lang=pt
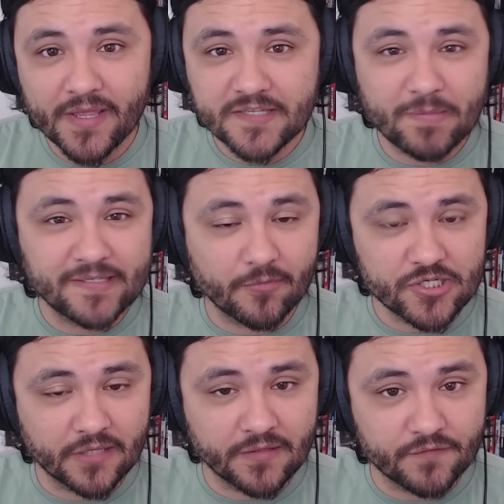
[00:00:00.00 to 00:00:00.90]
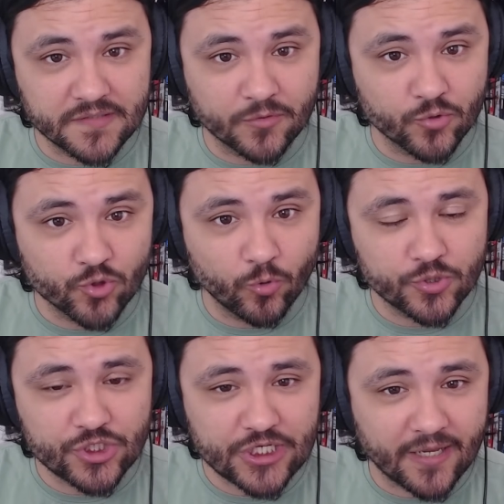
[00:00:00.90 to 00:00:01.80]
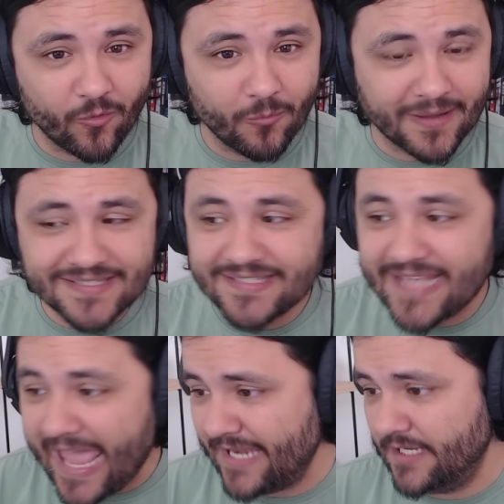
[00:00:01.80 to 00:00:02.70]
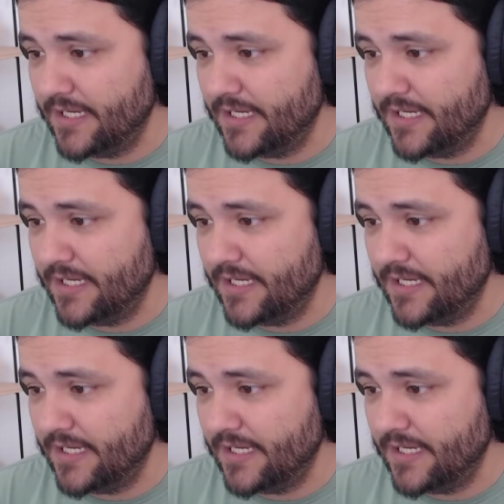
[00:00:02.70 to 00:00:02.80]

Especialmente tendo em vista que o jogo tinha uma série